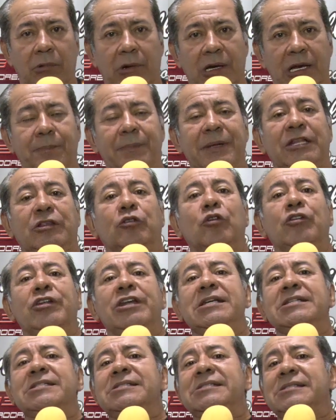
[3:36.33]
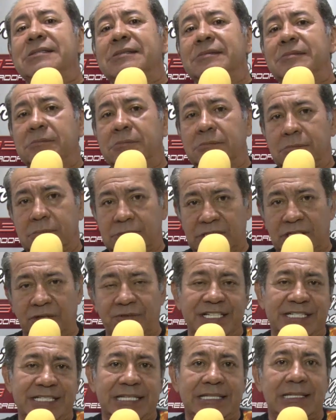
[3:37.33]
Las victorias de
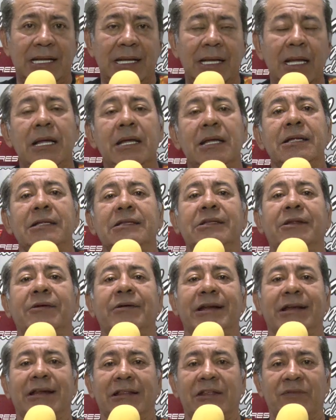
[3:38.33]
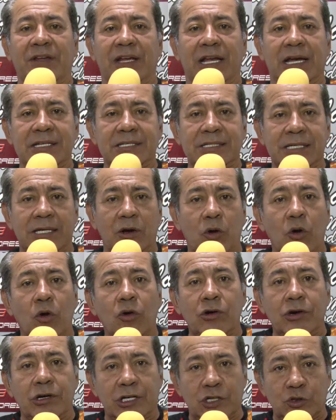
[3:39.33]
visita deben ratificarse
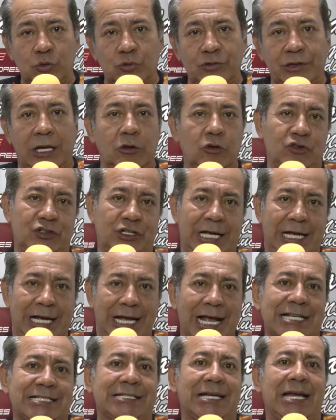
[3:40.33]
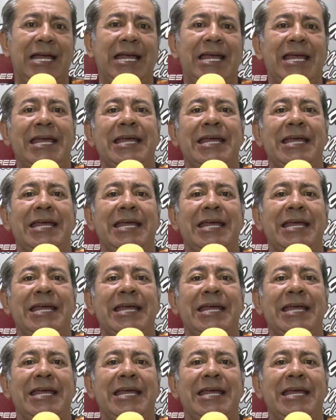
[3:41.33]
con resultados en casa.